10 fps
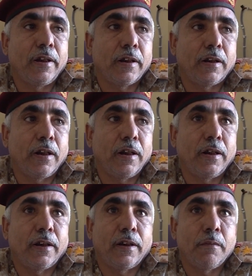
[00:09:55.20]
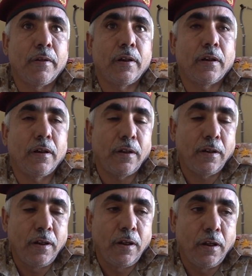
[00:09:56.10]
يت يت يت
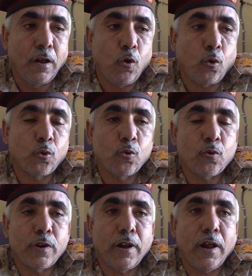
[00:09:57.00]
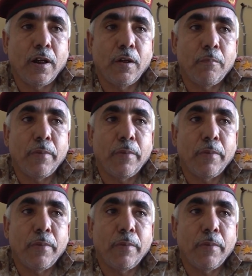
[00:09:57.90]
له خصوصية